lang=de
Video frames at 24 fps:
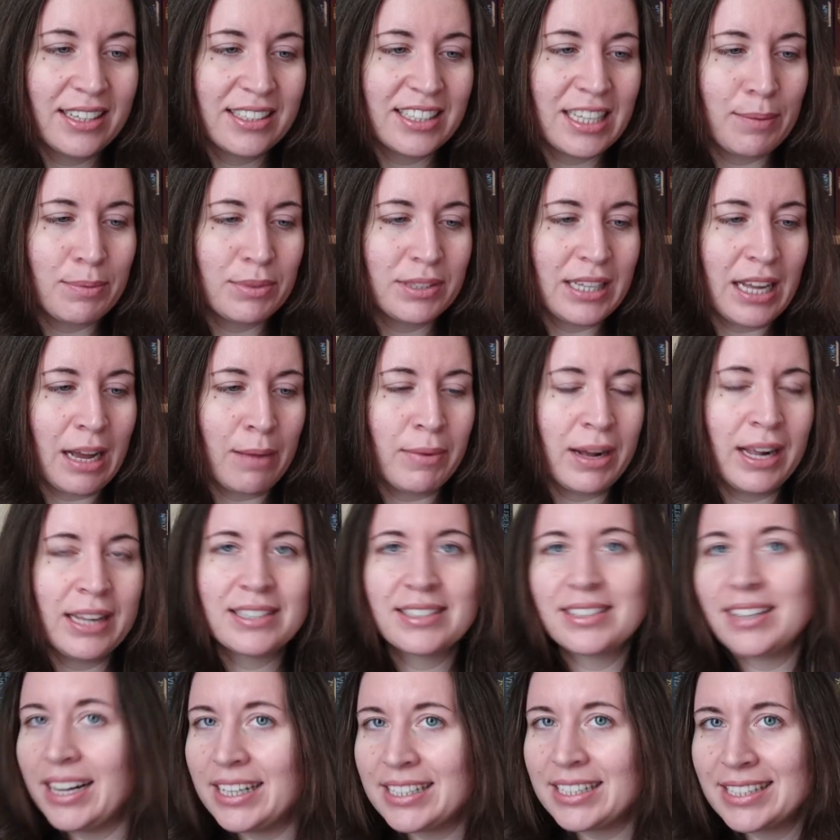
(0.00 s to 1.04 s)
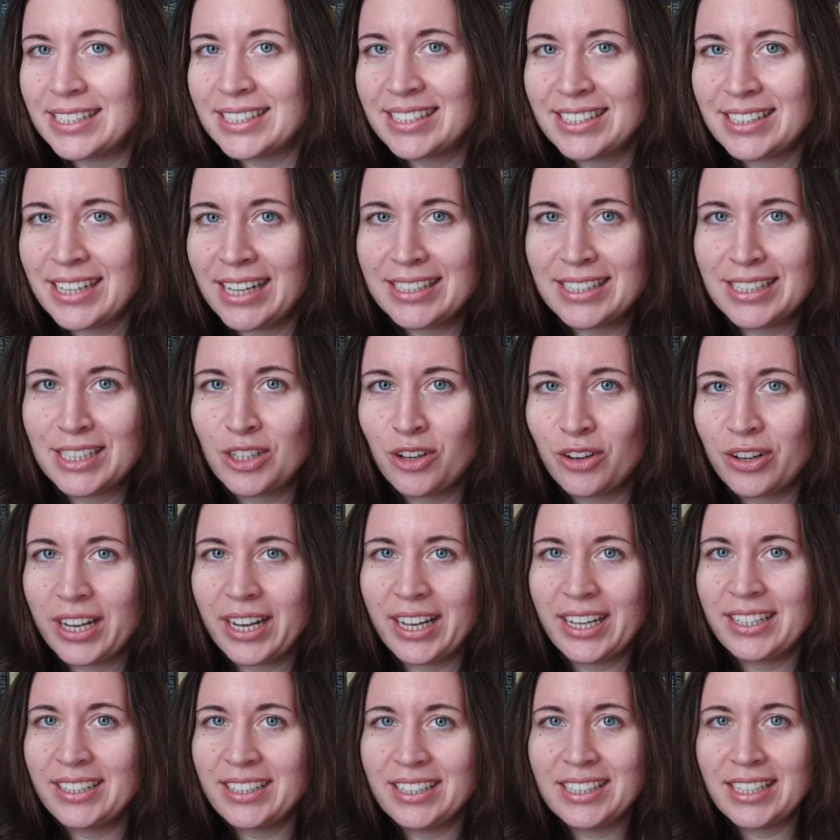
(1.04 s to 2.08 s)
Selbst damals, als, es, als ich noch
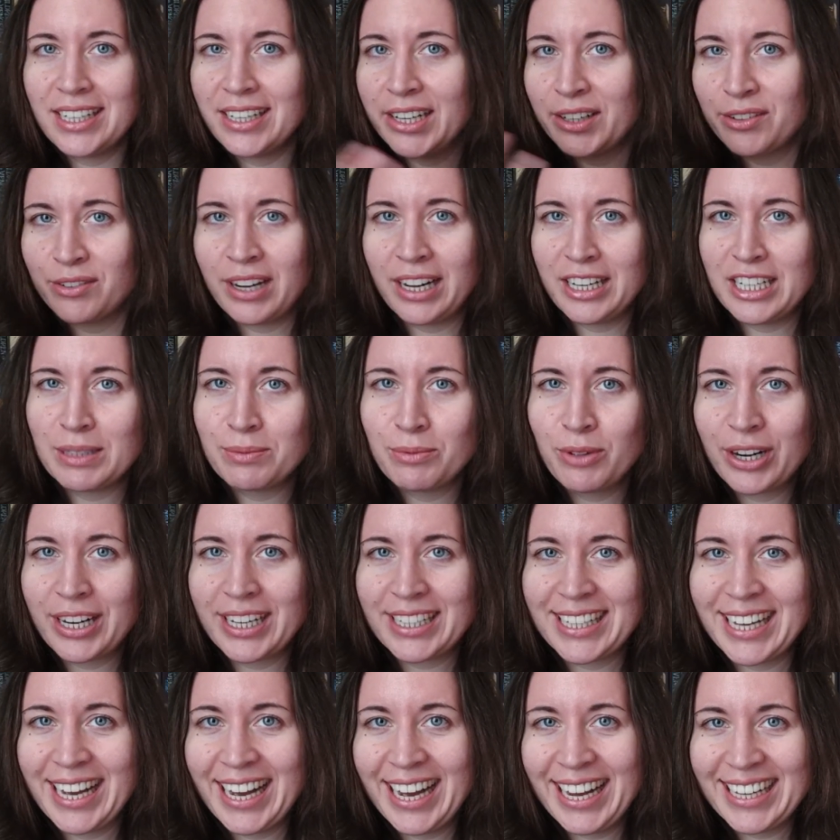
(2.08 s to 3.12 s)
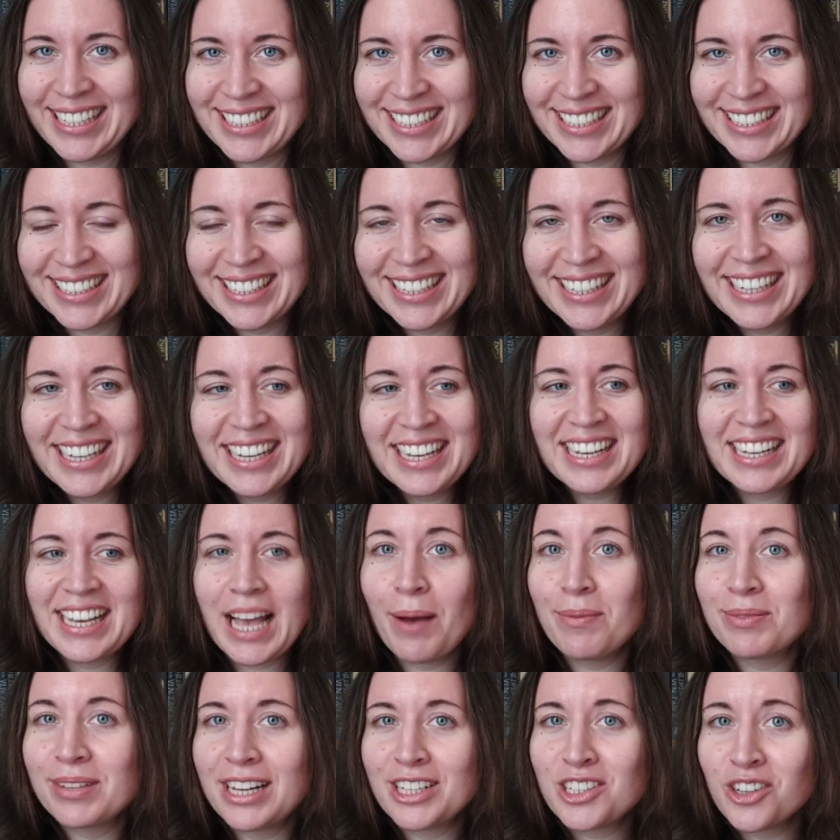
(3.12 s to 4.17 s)
kein Internet und alles Mögliche hatte,
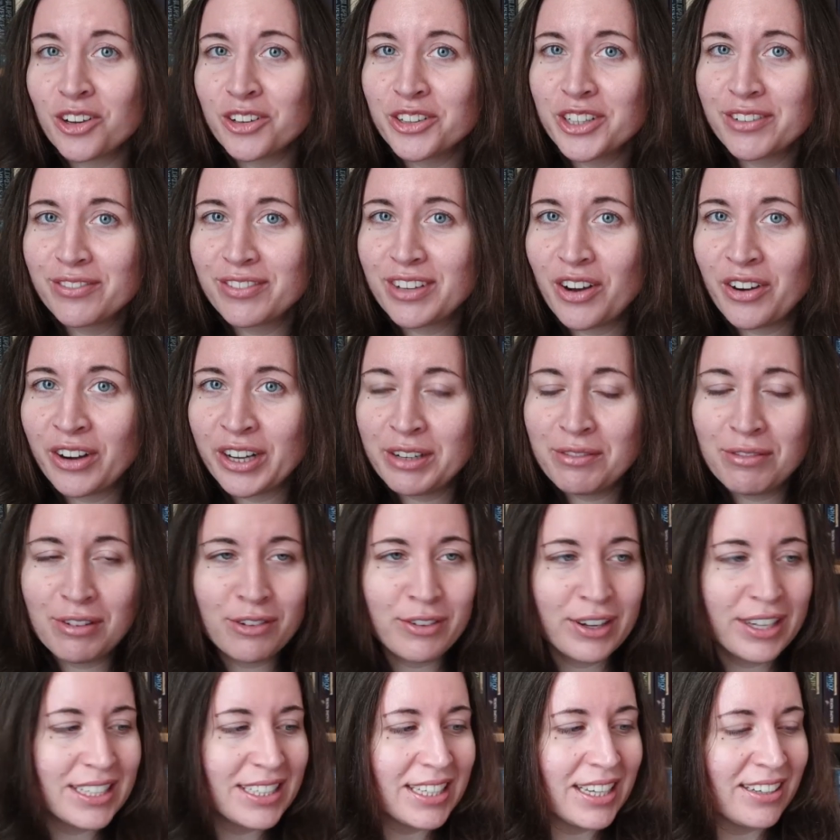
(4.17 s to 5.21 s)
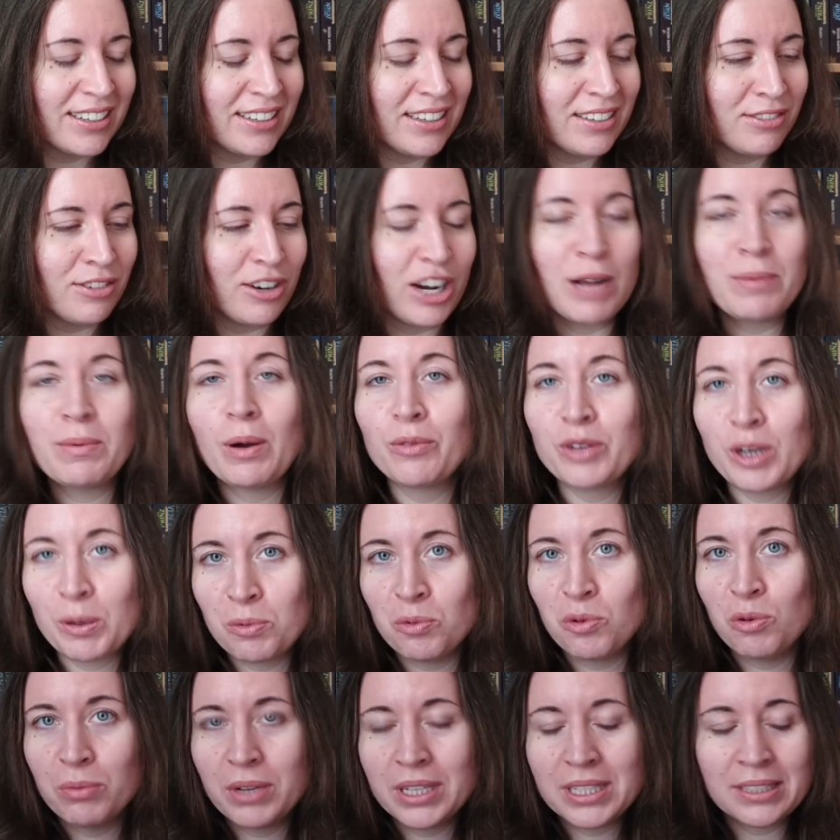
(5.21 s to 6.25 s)
gab es halt doch irgendwie auch Influencer, ne? vor allem auf der
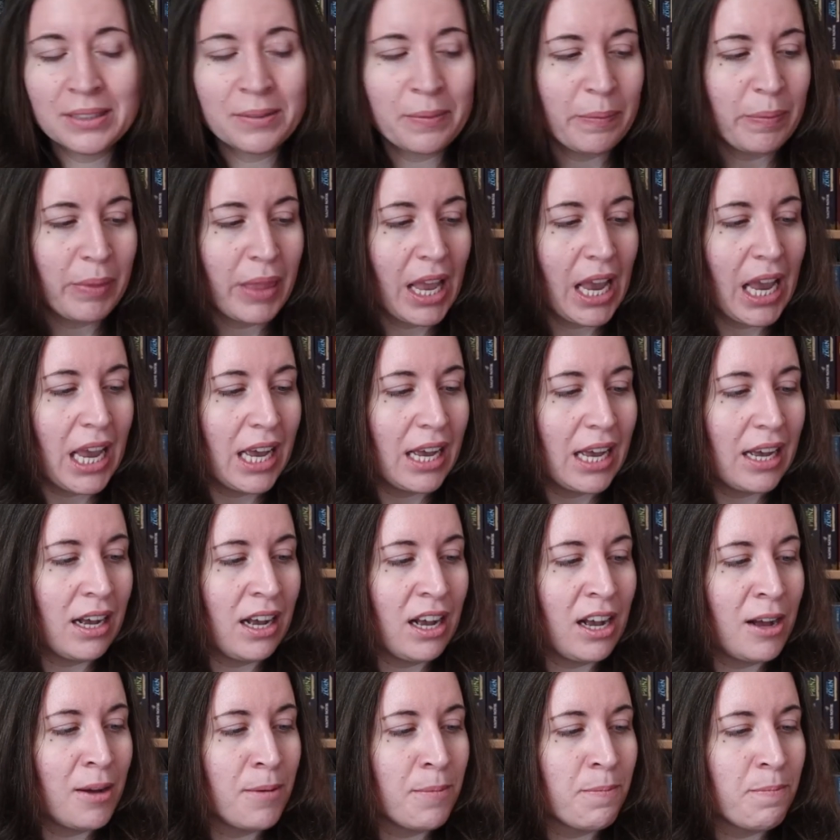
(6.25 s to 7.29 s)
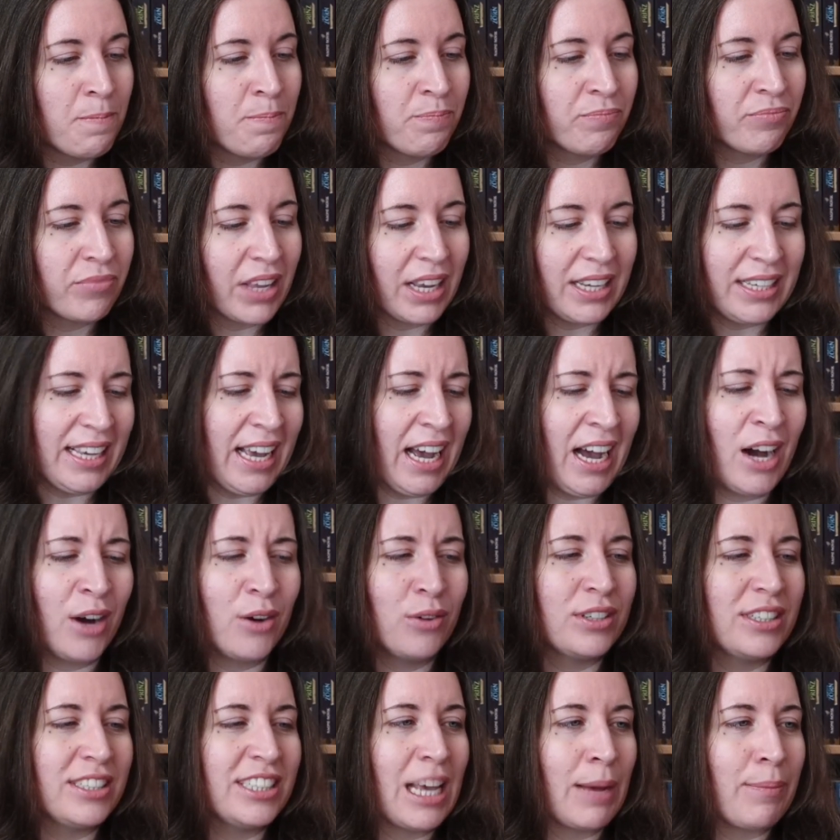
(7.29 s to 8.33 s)
Buchmesse. Ähm, ja,
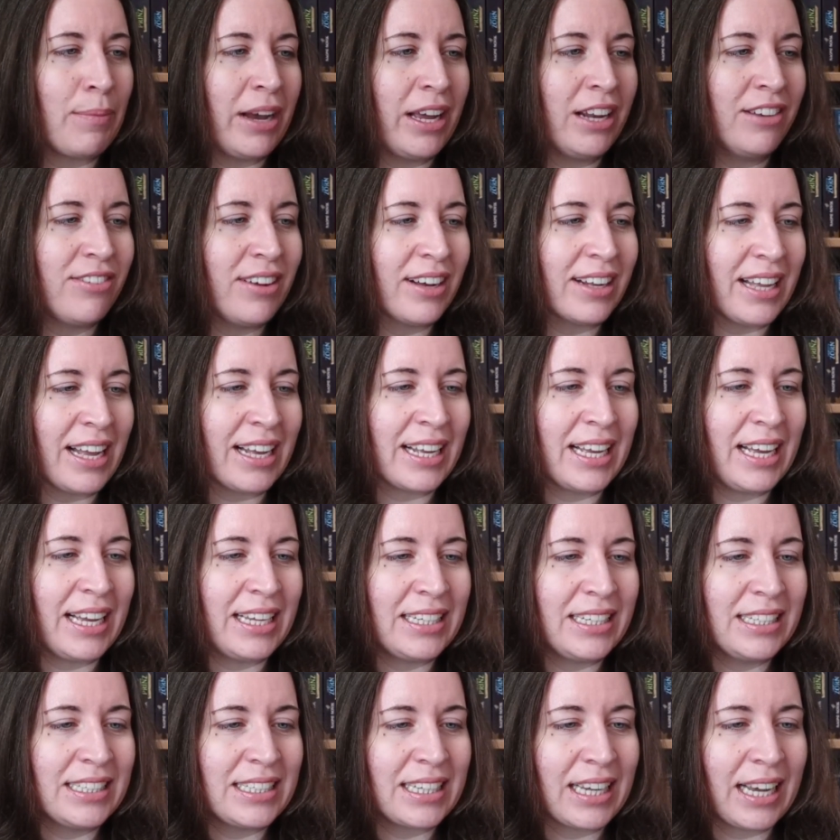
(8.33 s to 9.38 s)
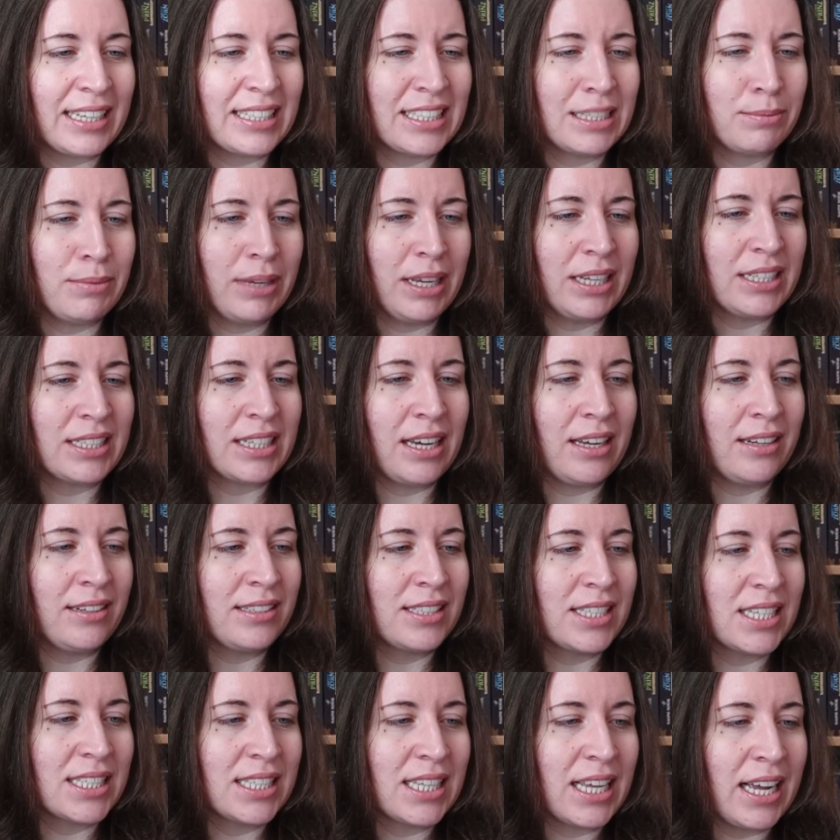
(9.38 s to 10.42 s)
und ich habe einfach gar keine Interesse mehr dran.
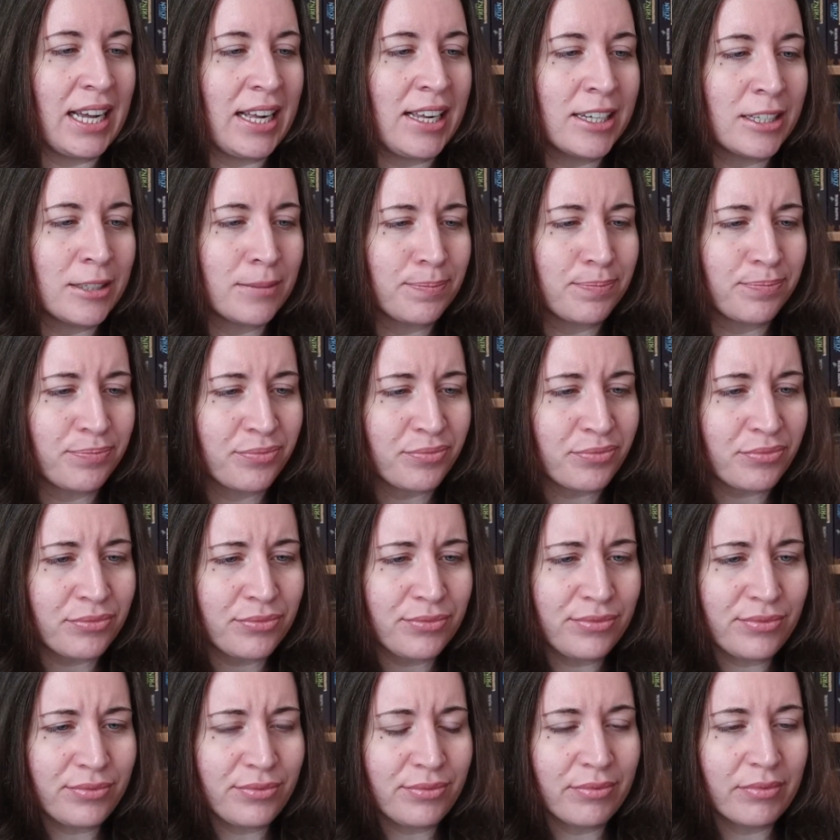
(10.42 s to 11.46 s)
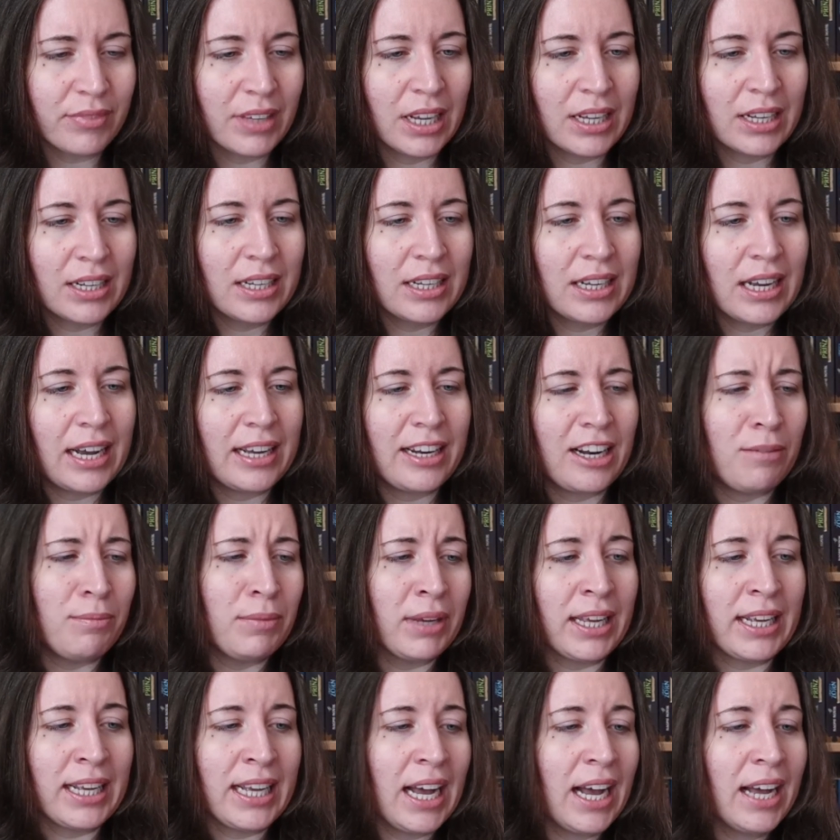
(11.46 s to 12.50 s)
Das ist halt eine
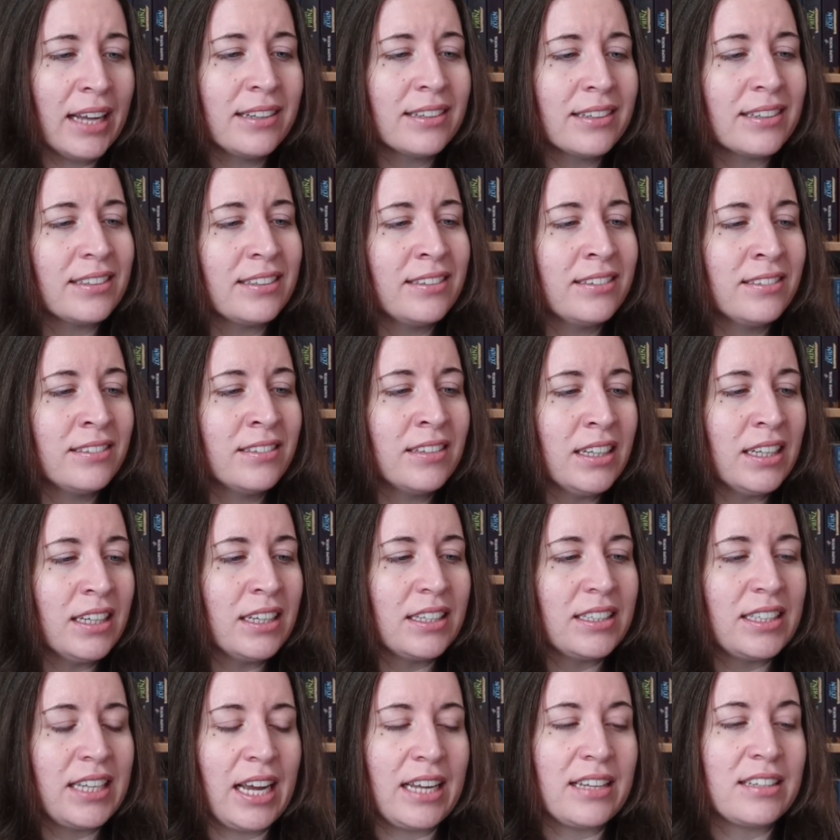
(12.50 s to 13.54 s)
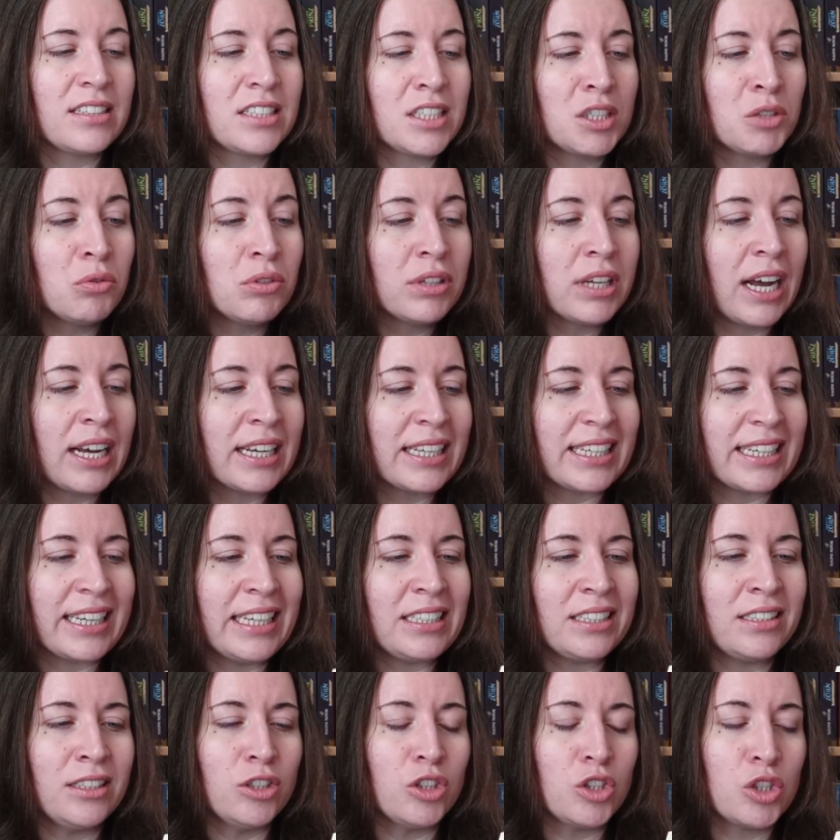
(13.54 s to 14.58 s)
Amerikanerin, die heißt Julia,
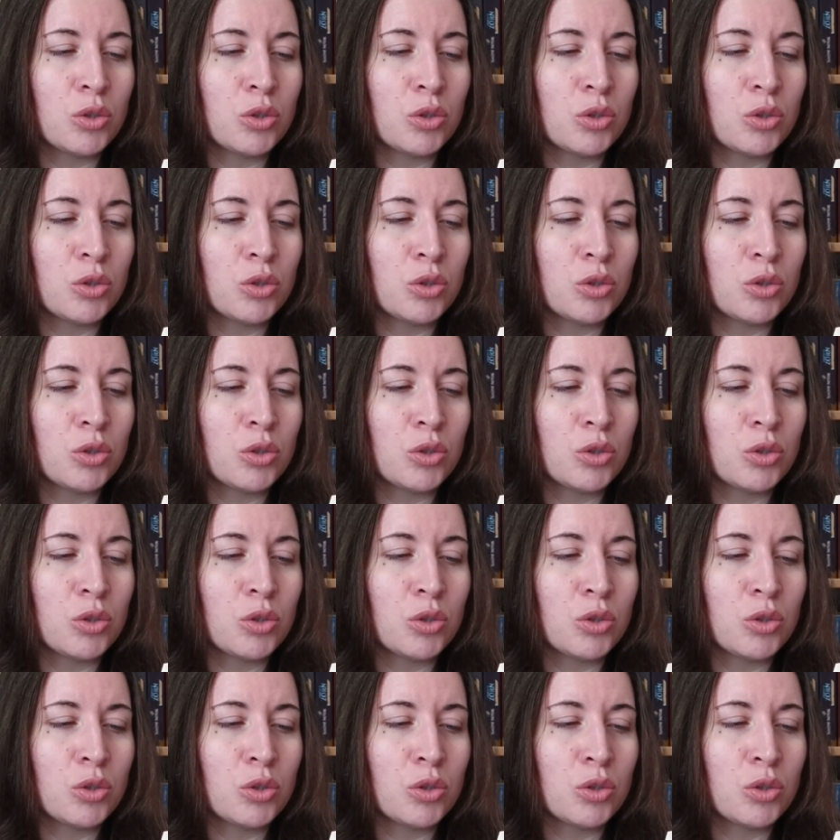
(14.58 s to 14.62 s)
gerät in den